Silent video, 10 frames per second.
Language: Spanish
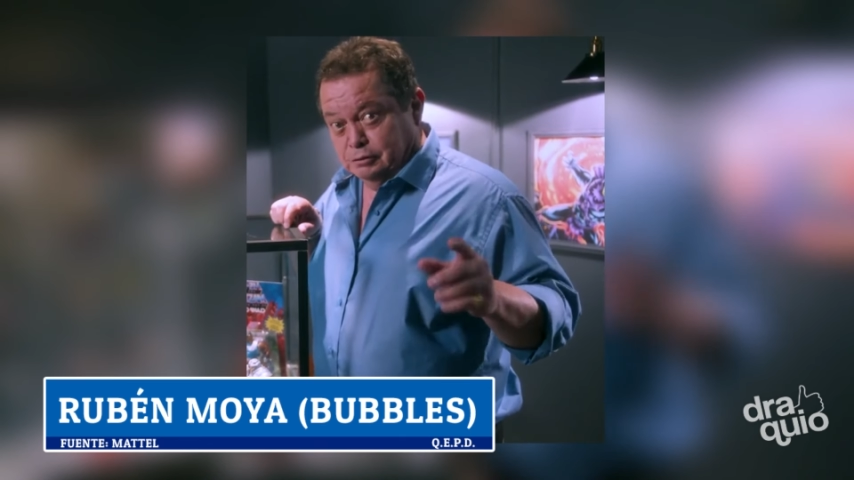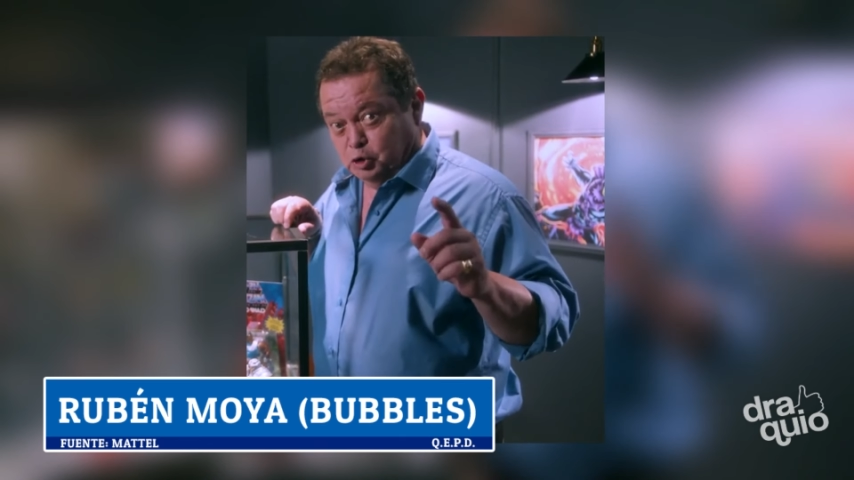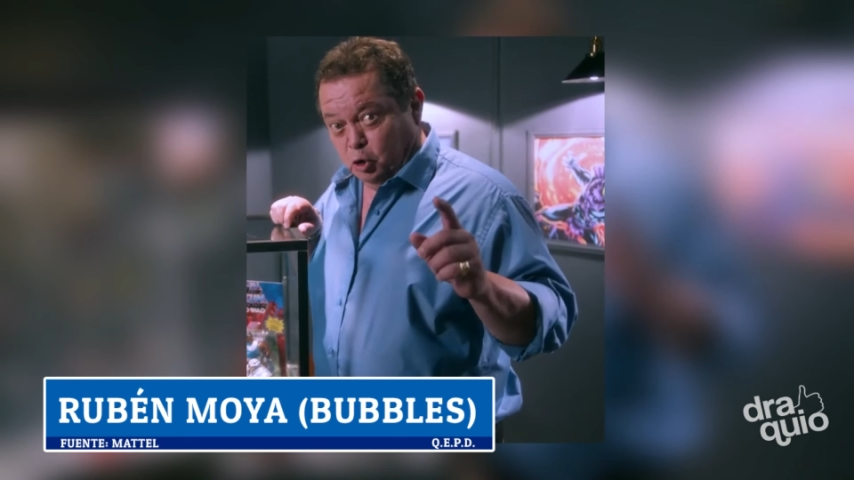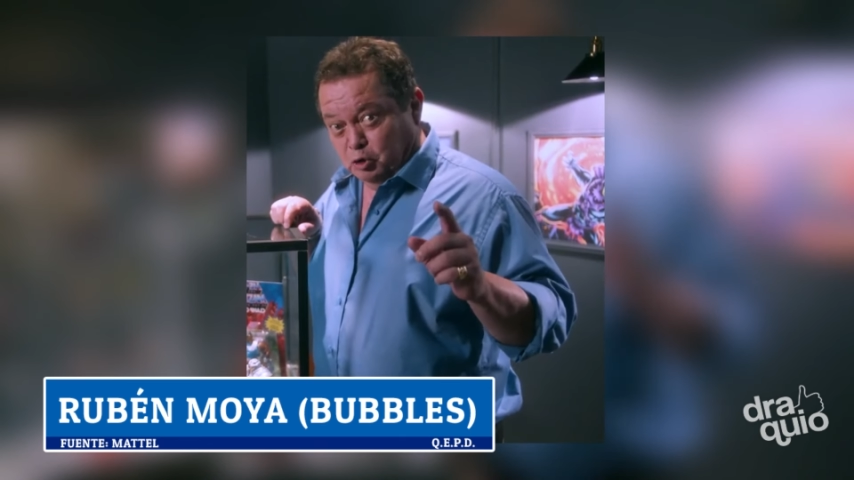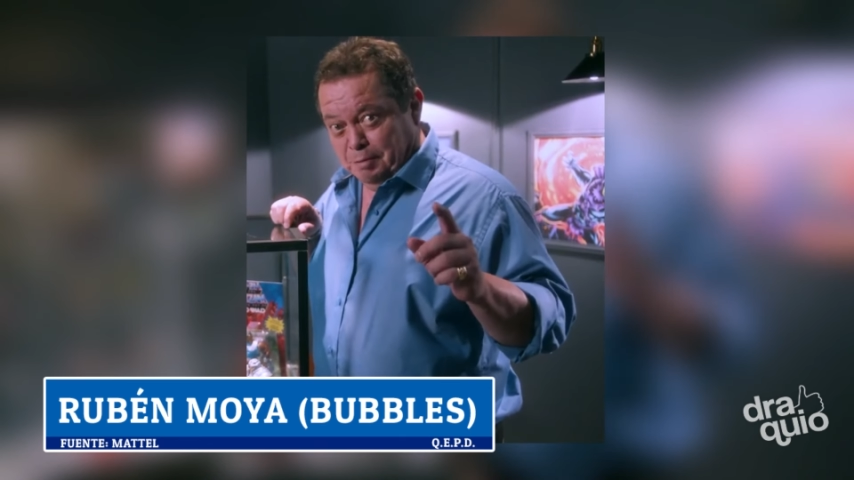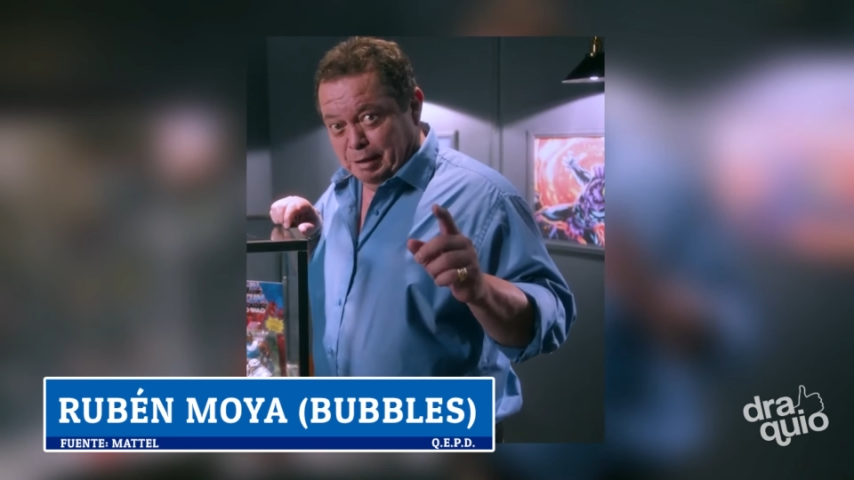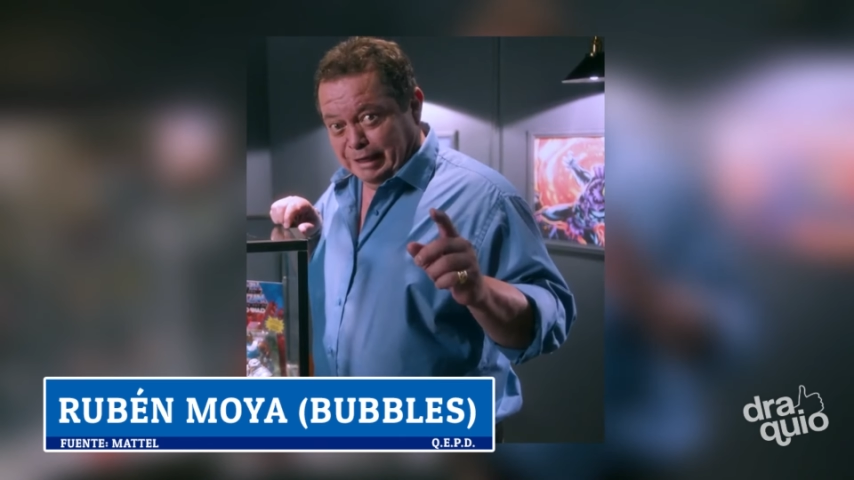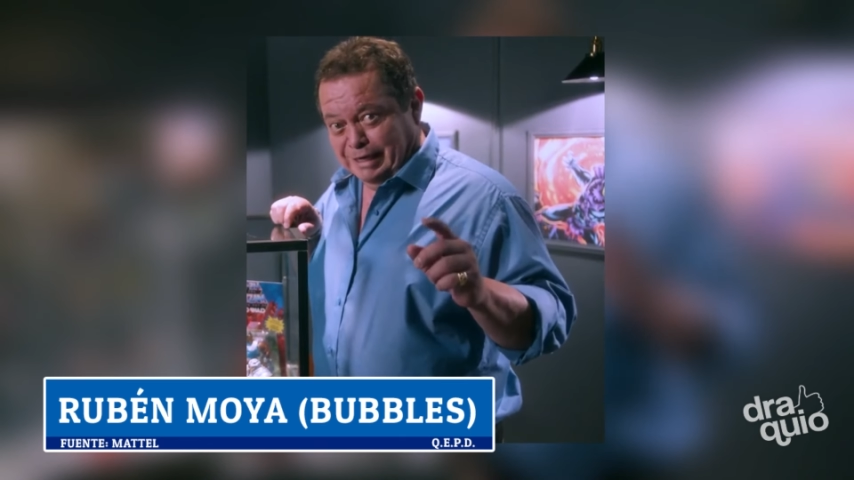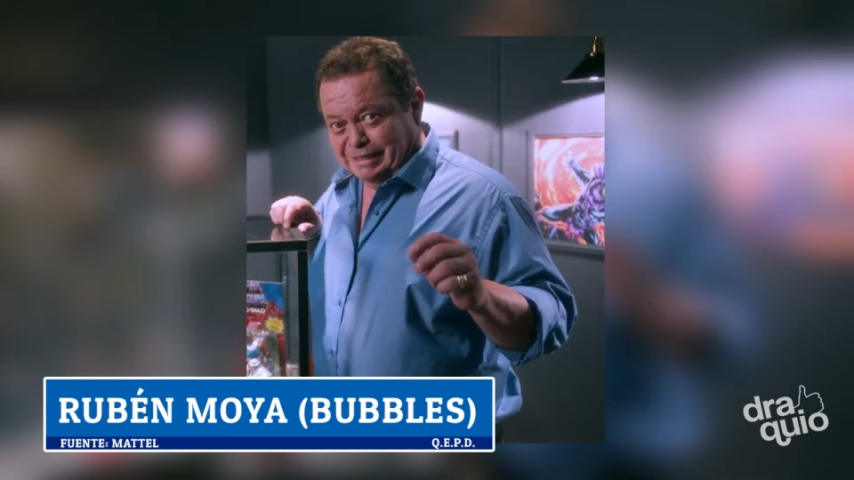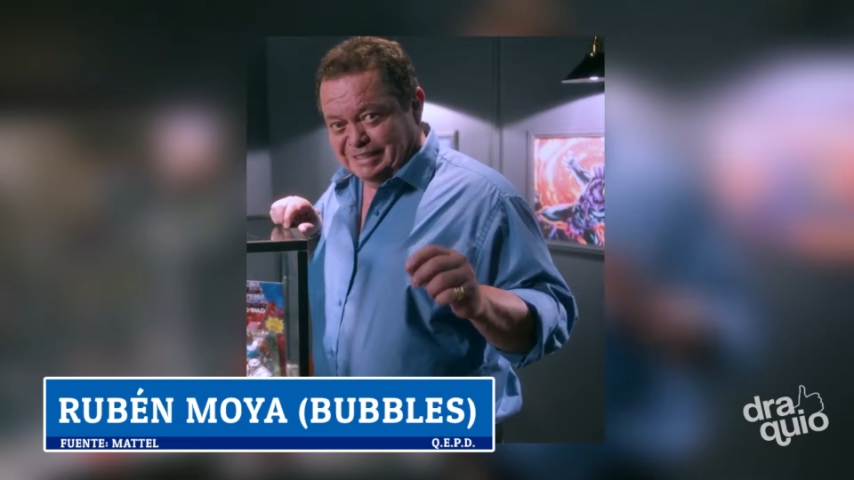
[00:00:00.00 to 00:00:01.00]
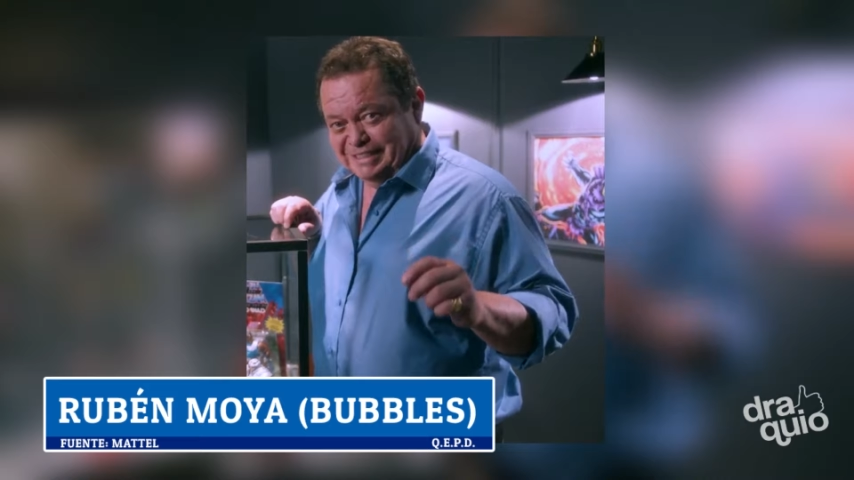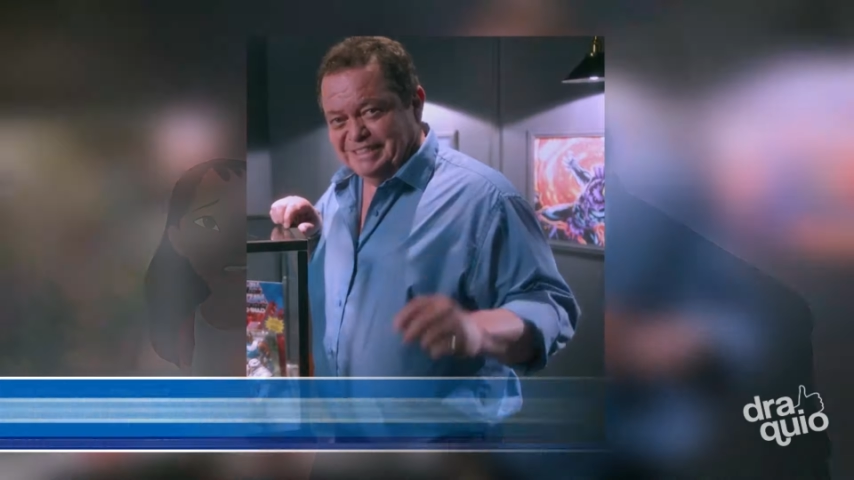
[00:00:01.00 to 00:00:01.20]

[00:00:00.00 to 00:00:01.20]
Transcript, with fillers: Son de Mattel.